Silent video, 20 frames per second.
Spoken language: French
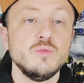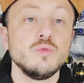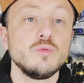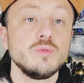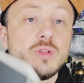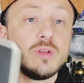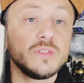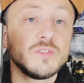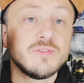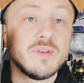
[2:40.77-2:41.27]
donc
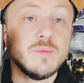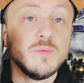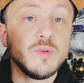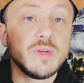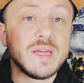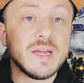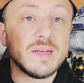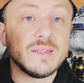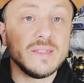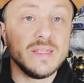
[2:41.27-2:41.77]
dans ce fameux
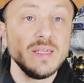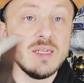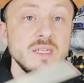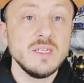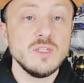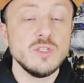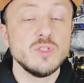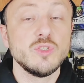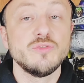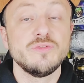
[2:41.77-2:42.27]

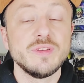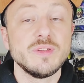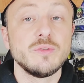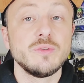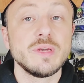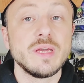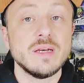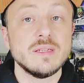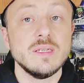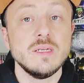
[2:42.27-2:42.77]
carnet, je viens de
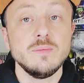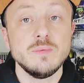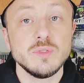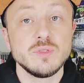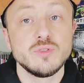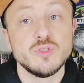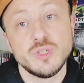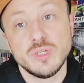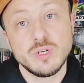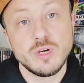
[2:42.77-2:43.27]
regarder, parce
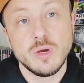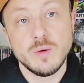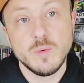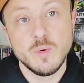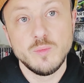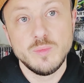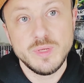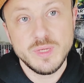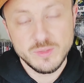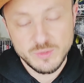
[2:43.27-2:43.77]
que j'ai quand même
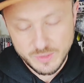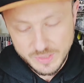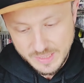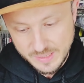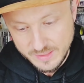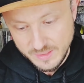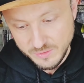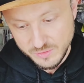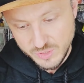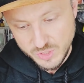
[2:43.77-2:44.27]
oublié de
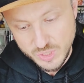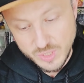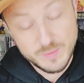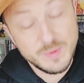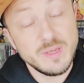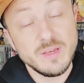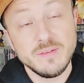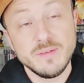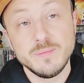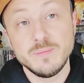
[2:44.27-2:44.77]
regarder, on sait
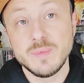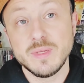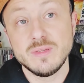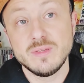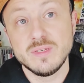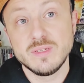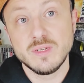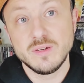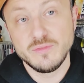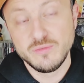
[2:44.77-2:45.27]
jamais, il y avait peut-être
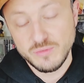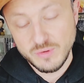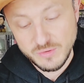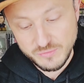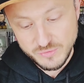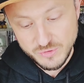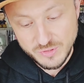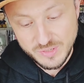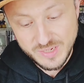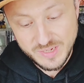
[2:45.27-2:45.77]
des infos à
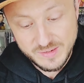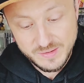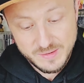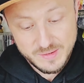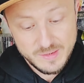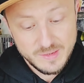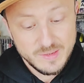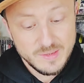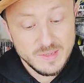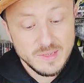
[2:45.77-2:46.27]
vous donner.
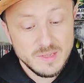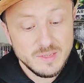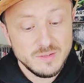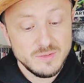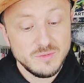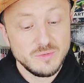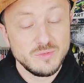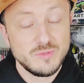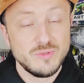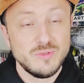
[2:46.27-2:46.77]

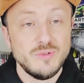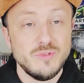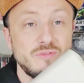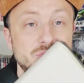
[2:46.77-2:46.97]
Donc le